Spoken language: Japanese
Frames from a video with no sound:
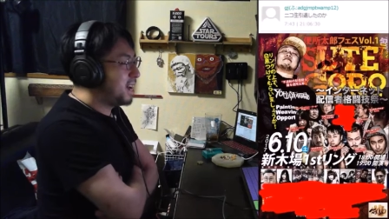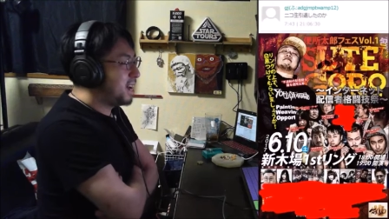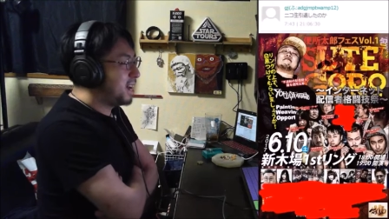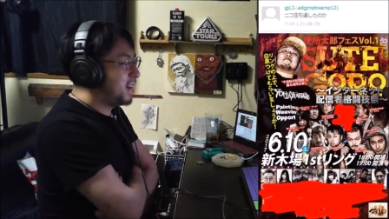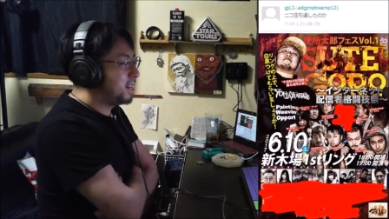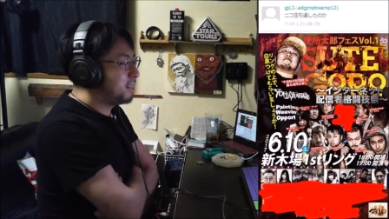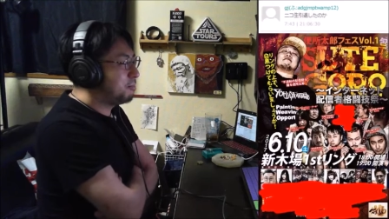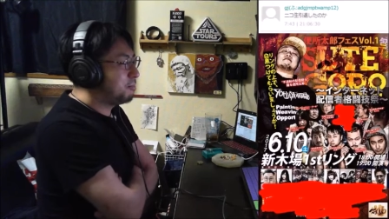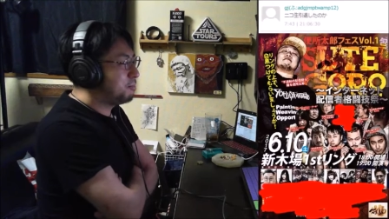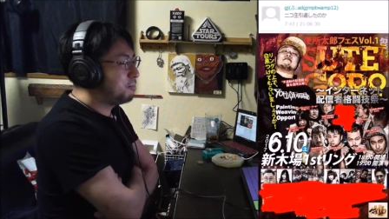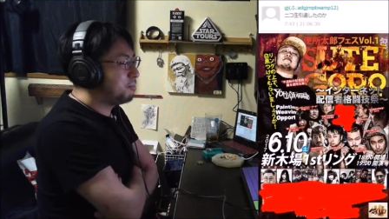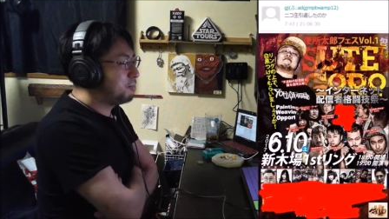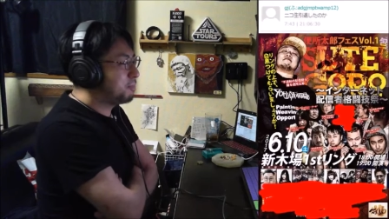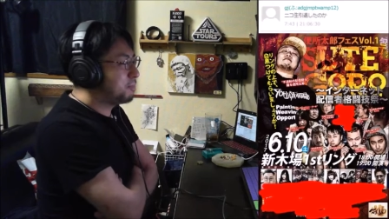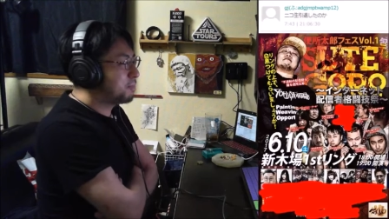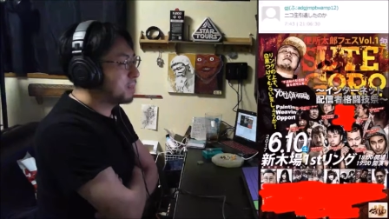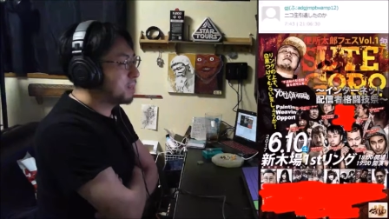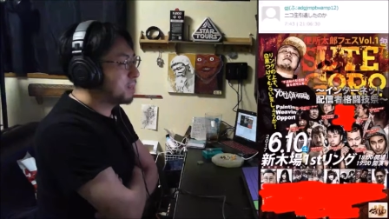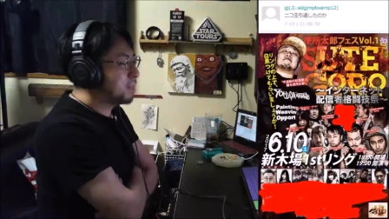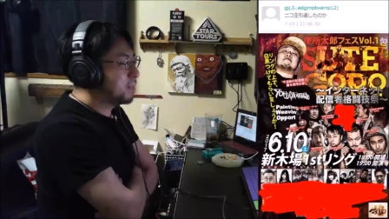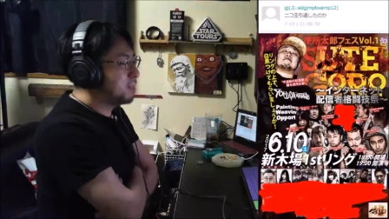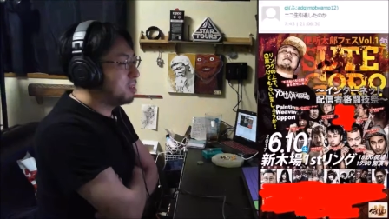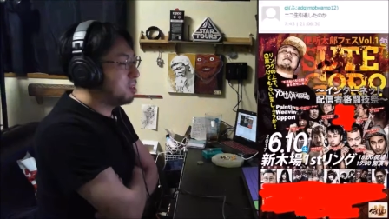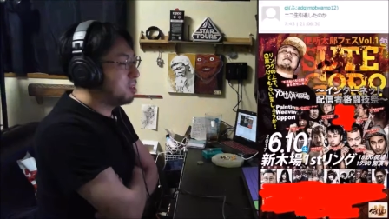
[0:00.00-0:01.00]
ニコ生
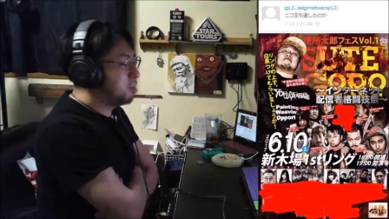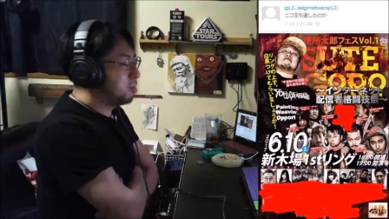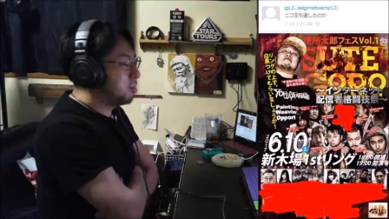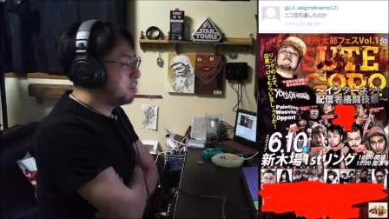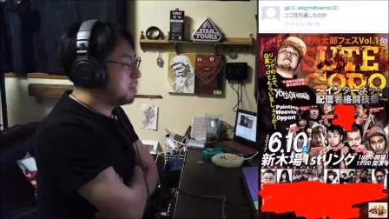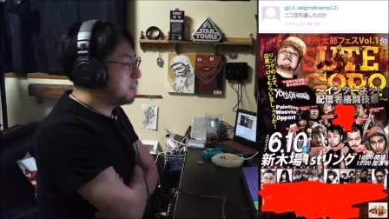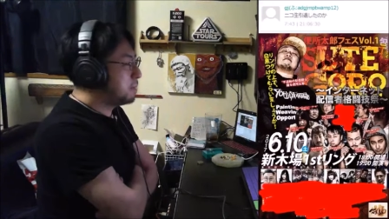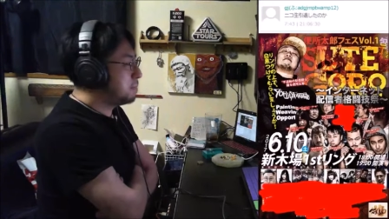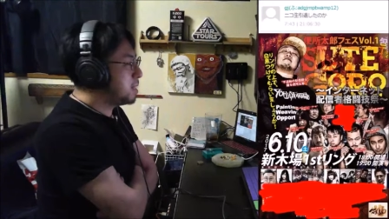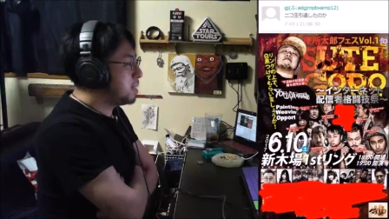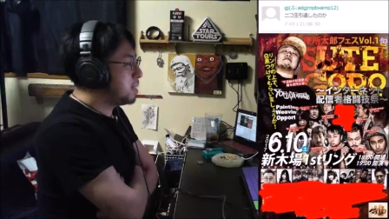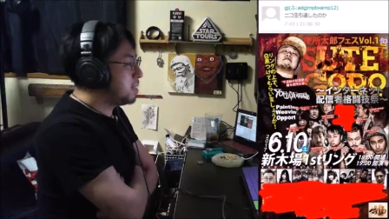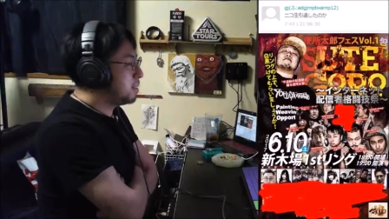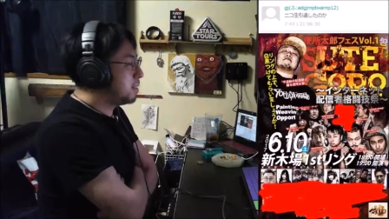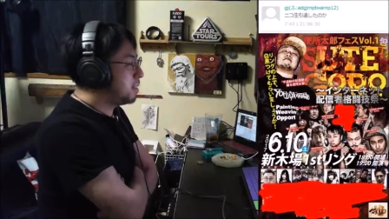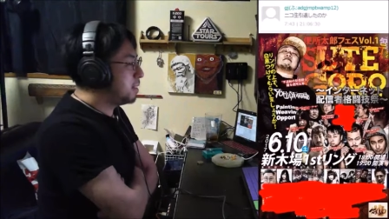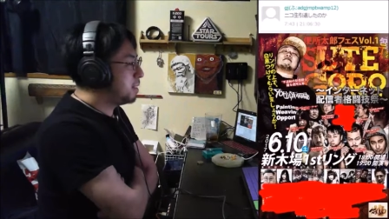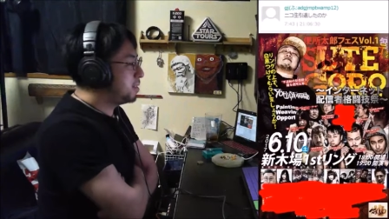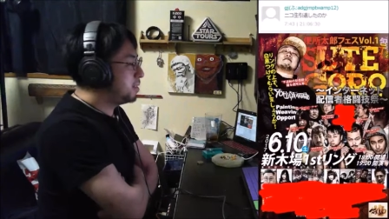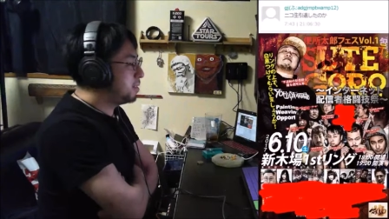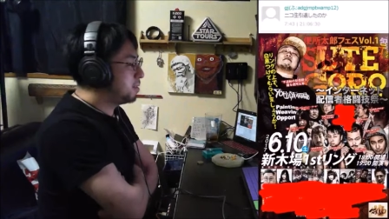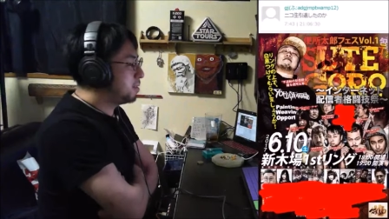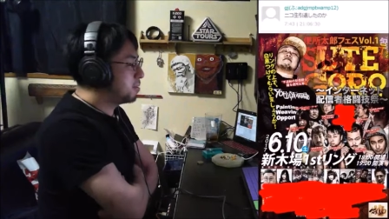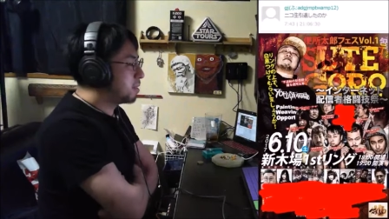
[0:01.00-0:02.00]
引退しちゃうなんかもう
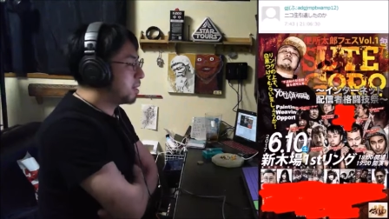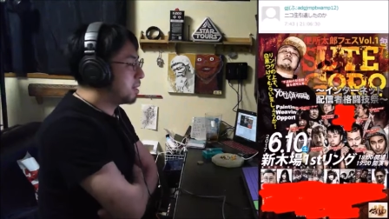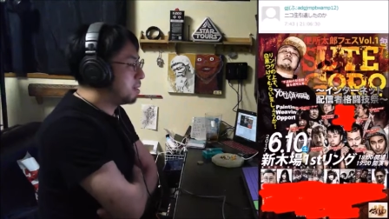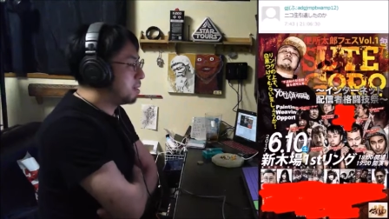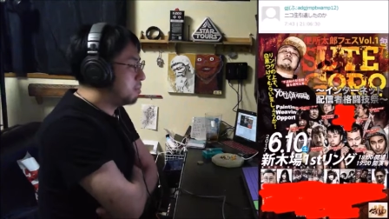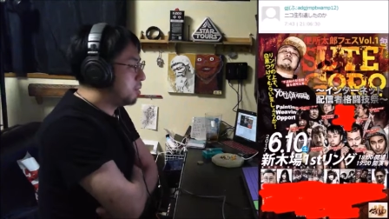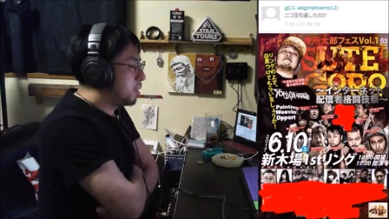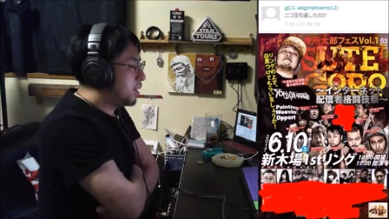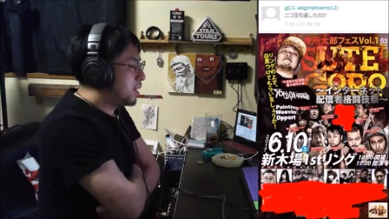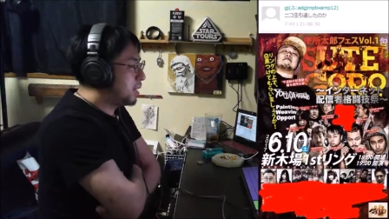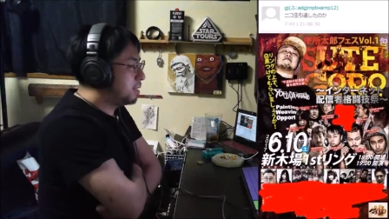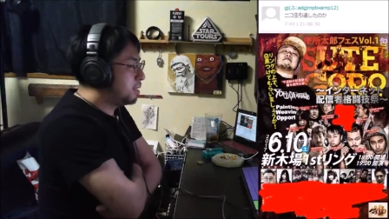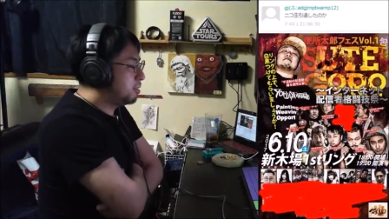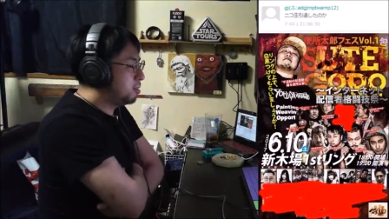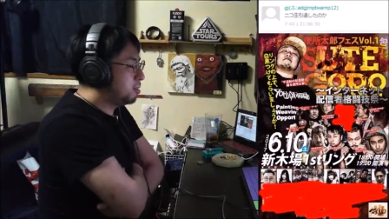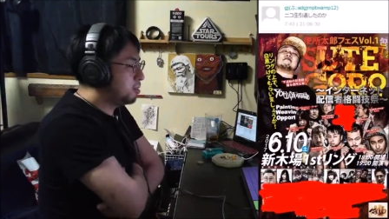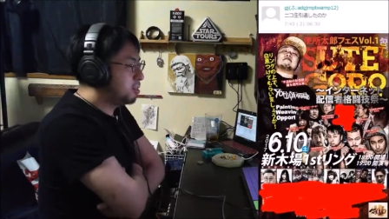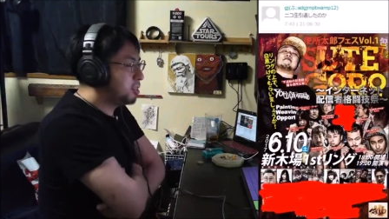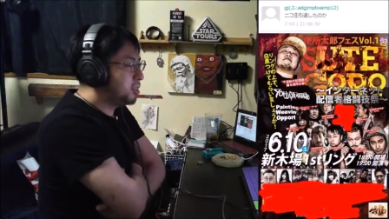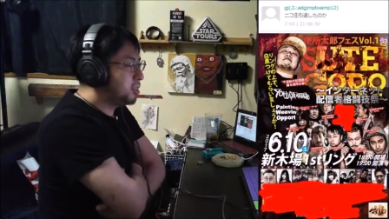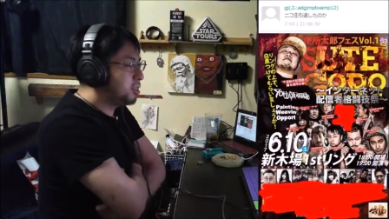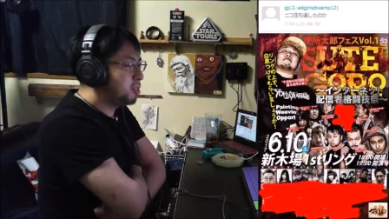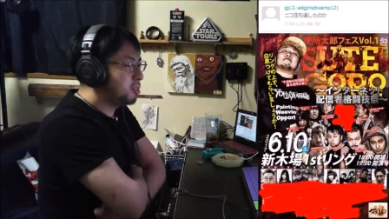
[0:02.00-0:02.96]
半年以上前だよ。